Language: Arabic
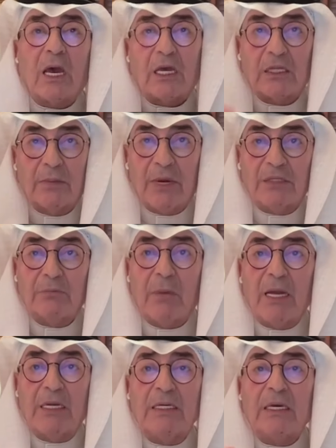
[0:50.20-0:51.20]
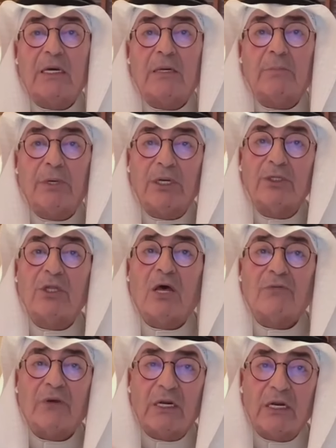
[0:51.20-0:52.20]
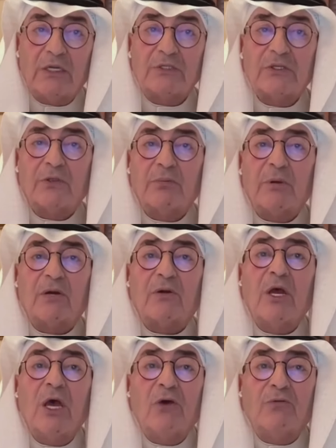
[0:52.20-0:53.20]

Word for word: خدمات مالية بالإضافة إلى الاستثمار